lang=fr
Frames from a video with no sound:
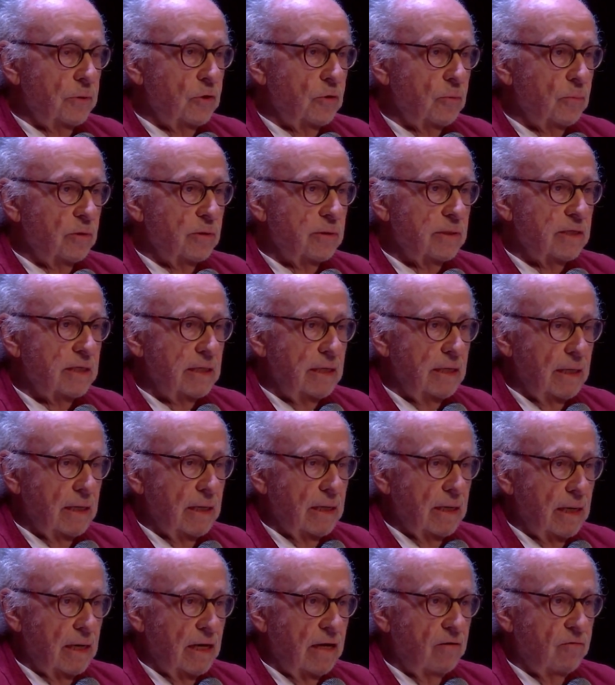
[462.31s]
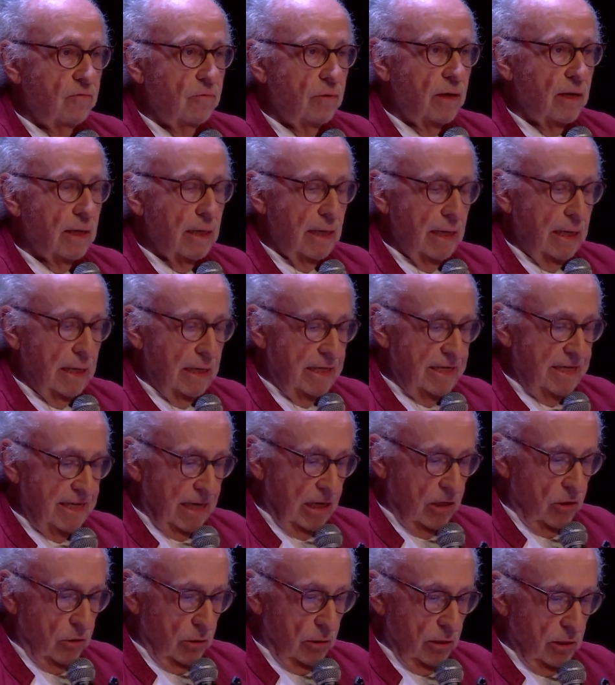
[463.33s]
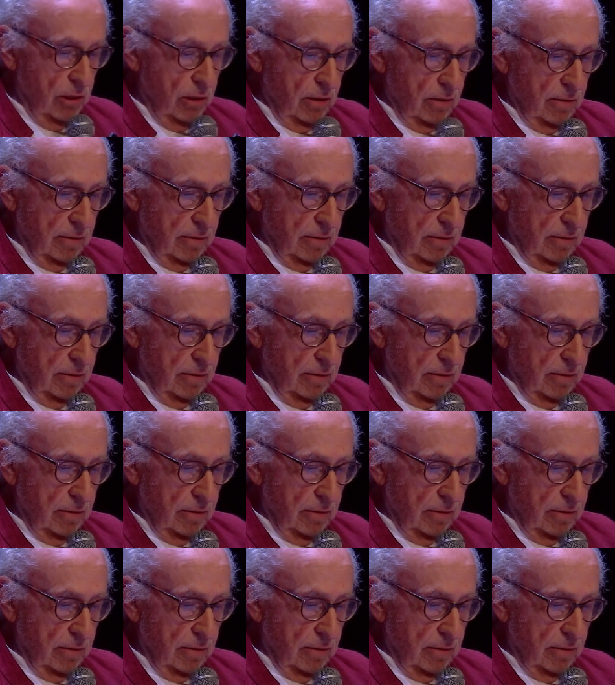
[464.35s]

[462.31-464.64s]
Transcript: commencer à avoir un dialogue.